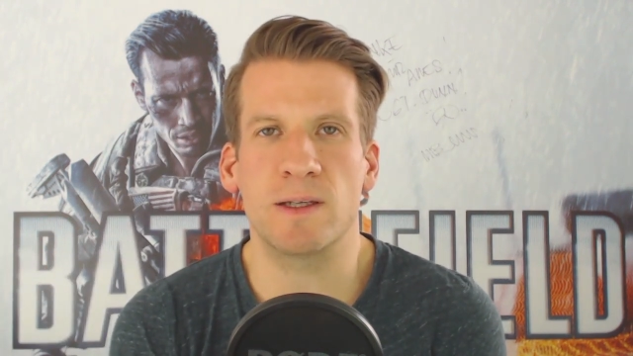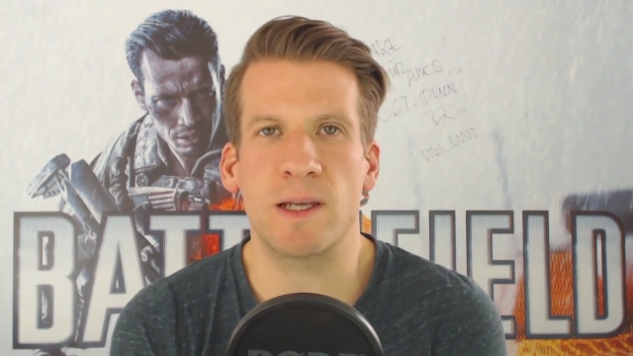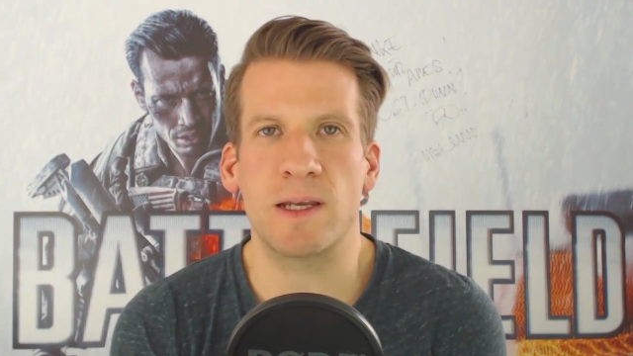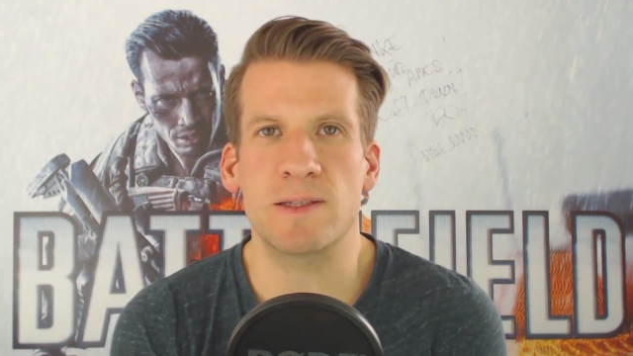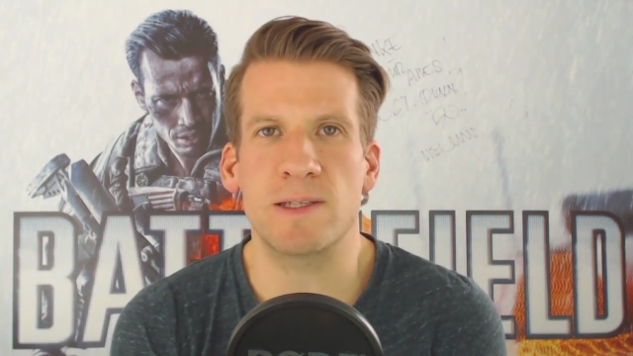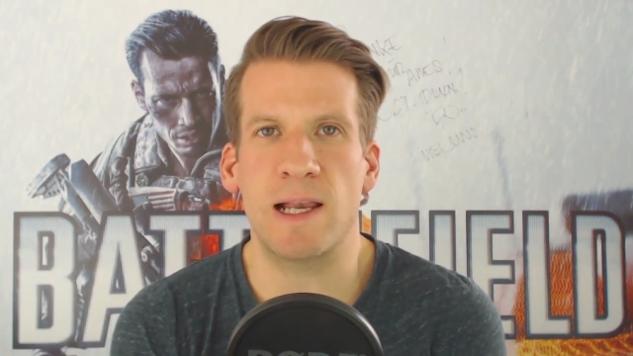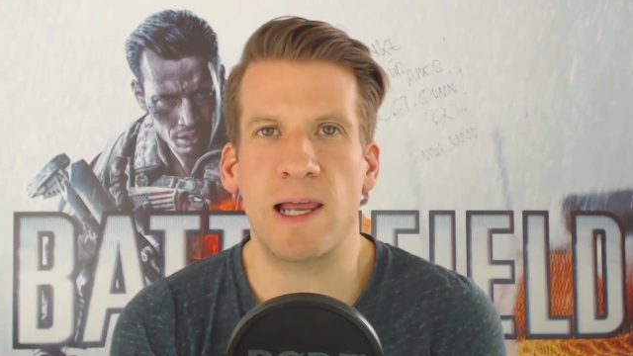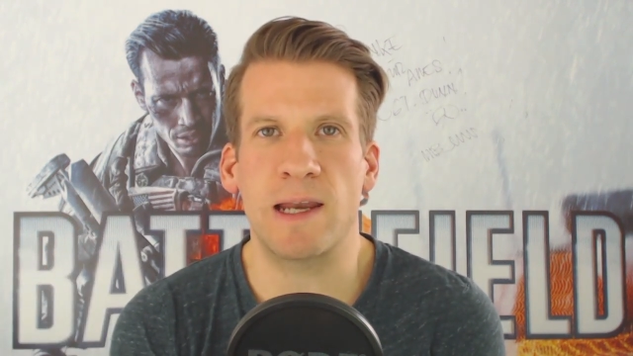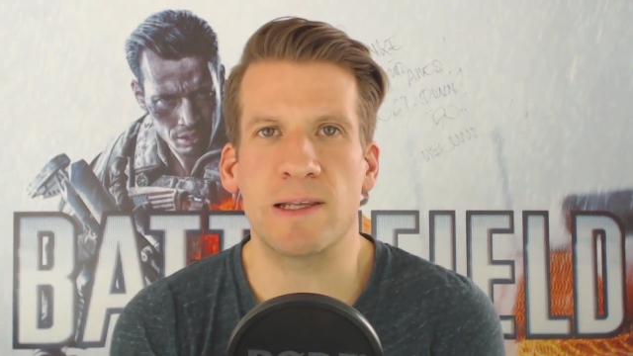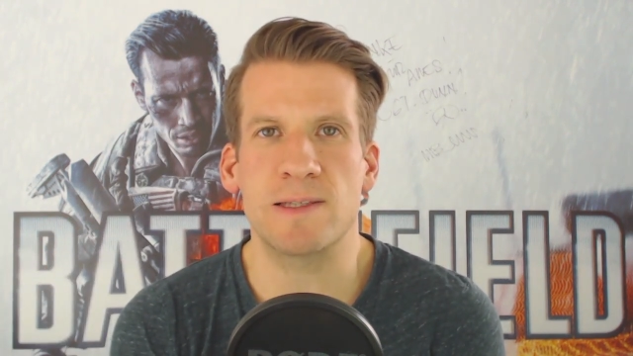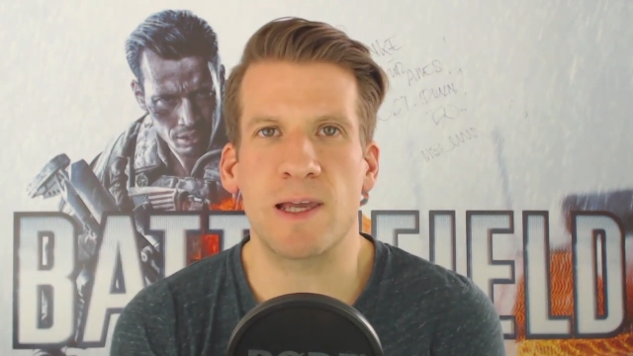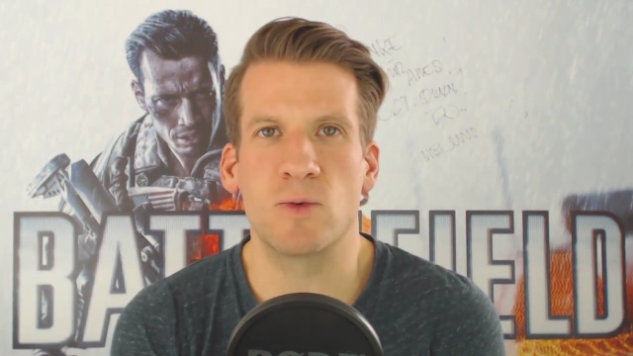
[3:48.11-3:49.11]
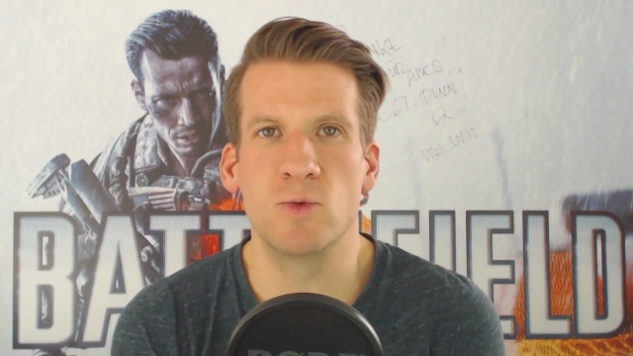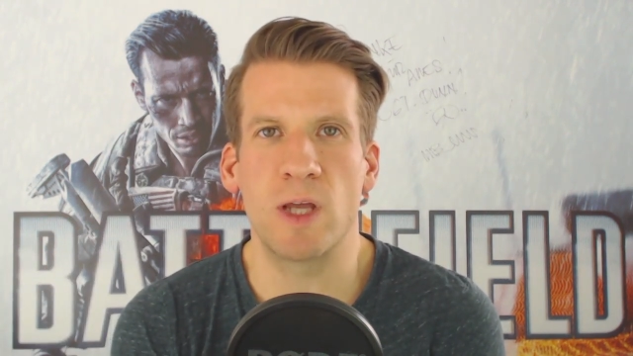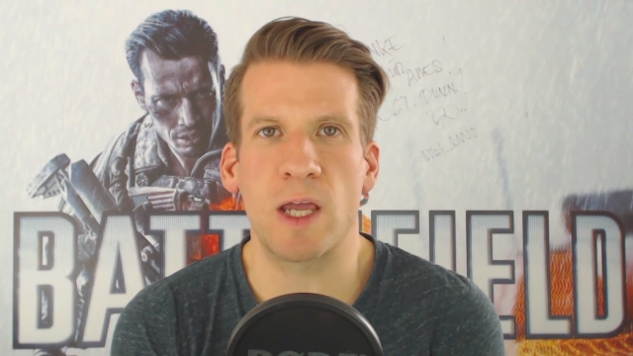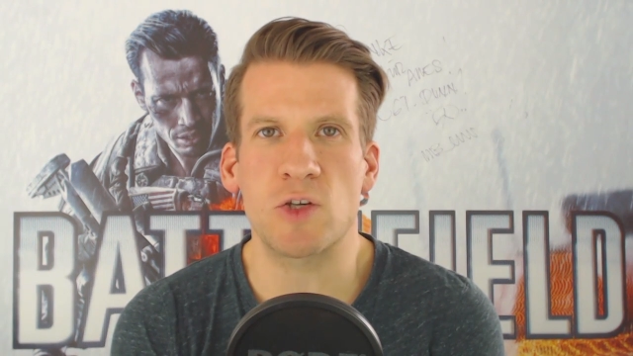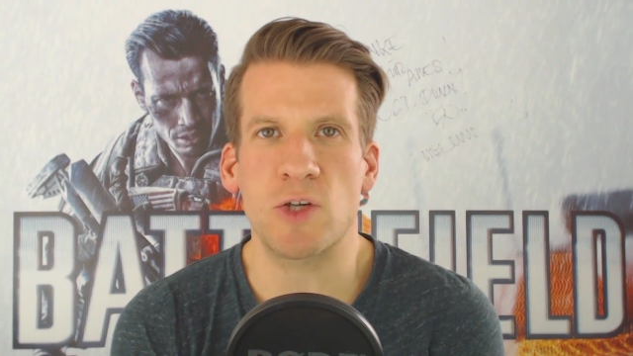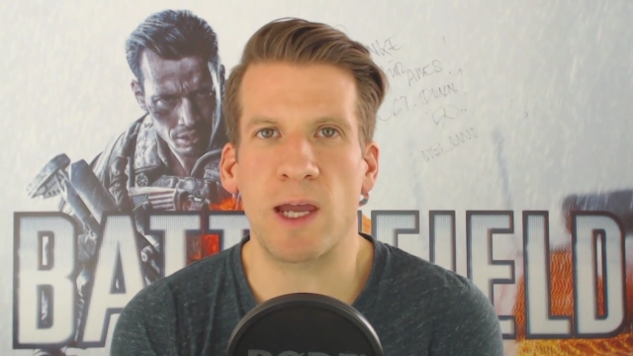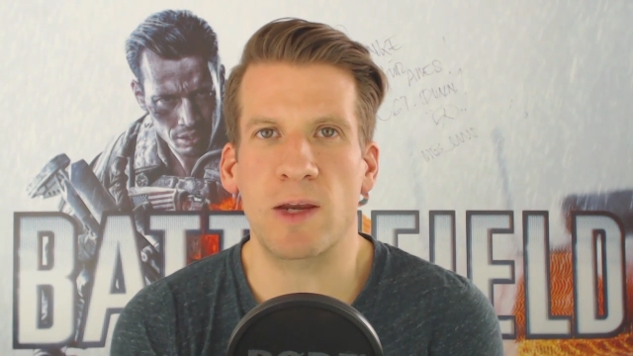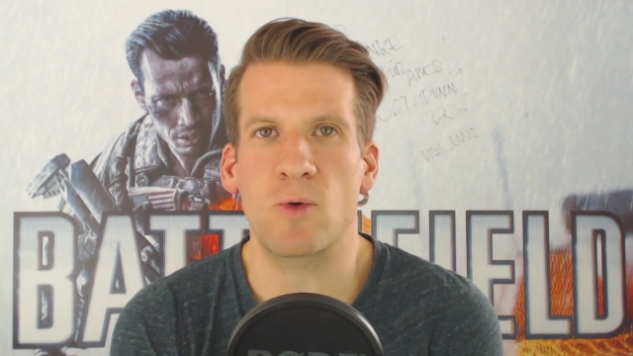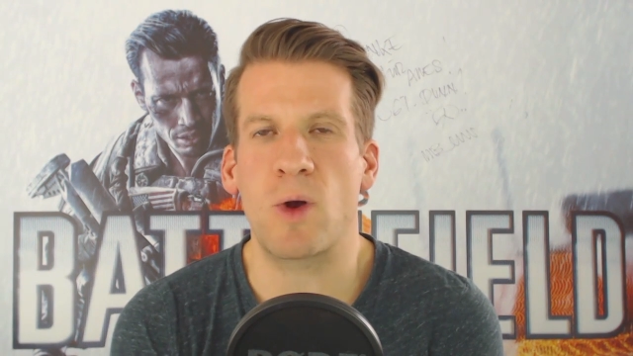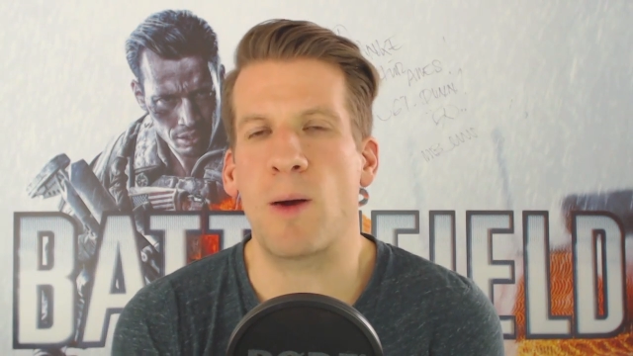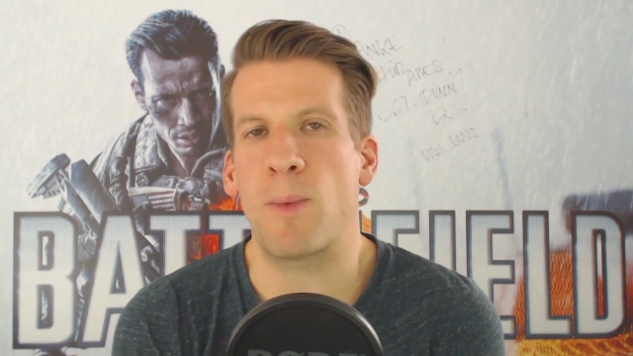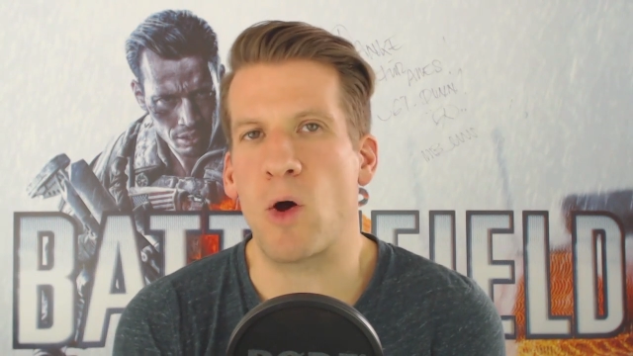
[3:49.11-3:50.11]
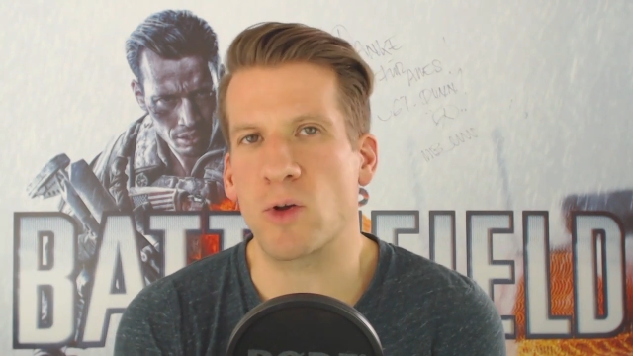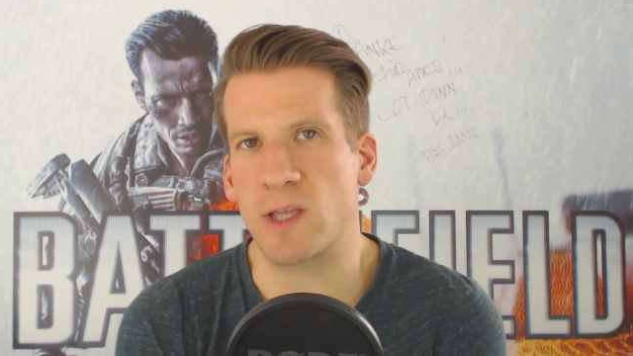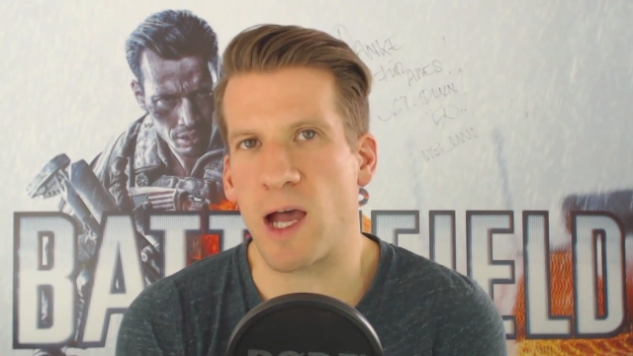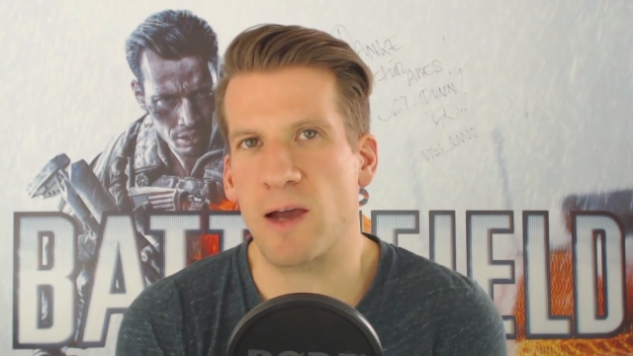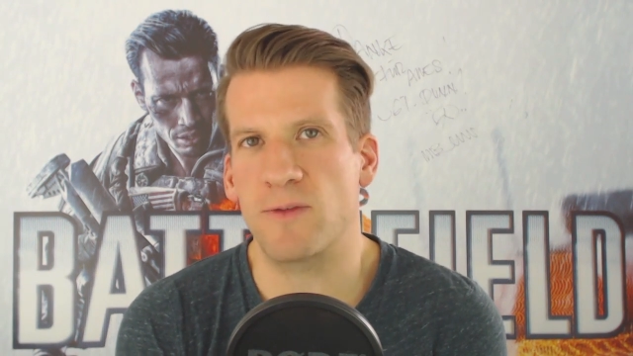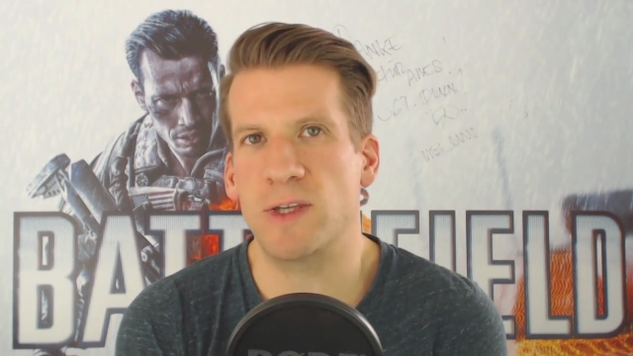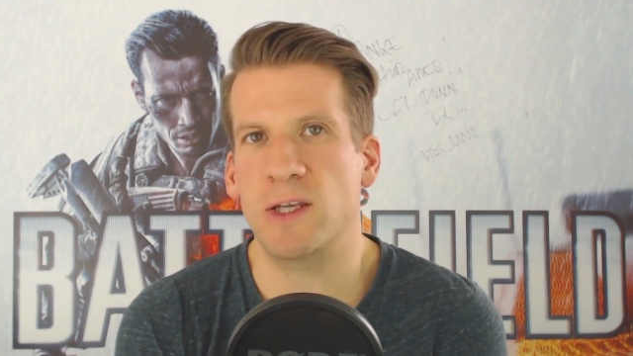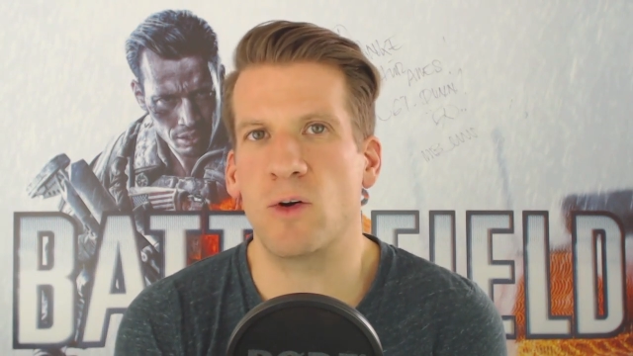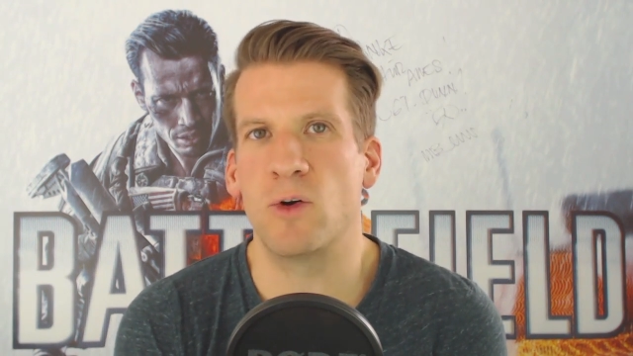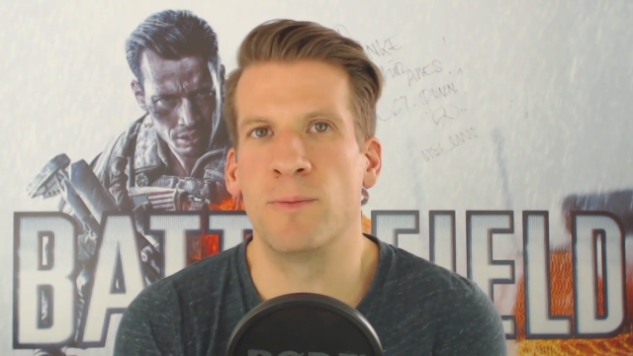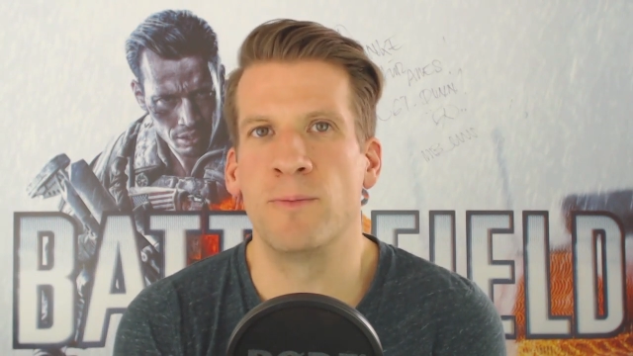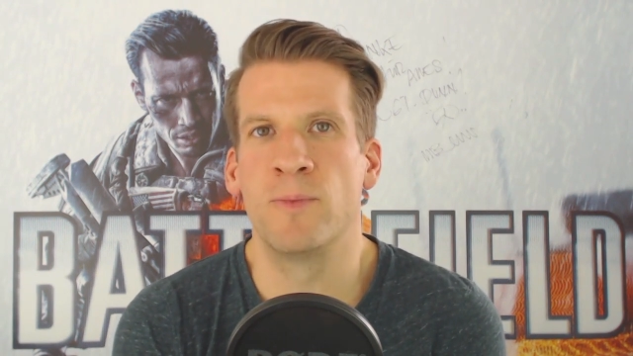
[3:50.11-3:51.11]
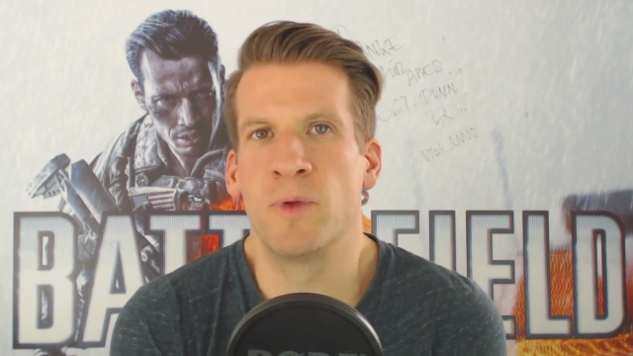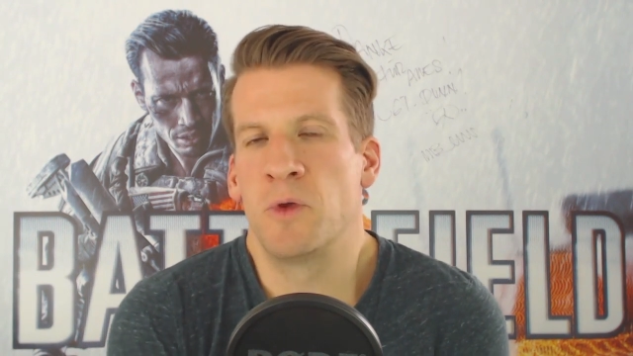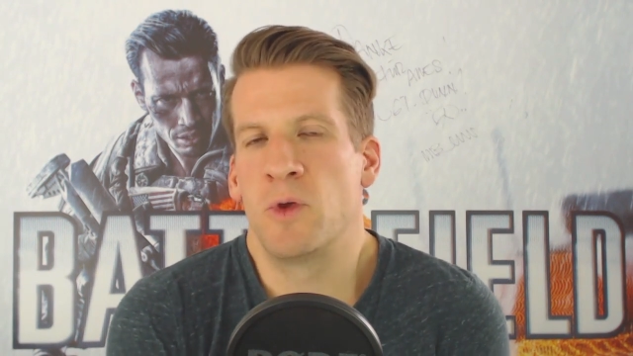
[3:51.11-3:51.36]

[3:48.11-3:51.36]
tendenziell eine sehr gute Entscheidung, aber auch da wiederum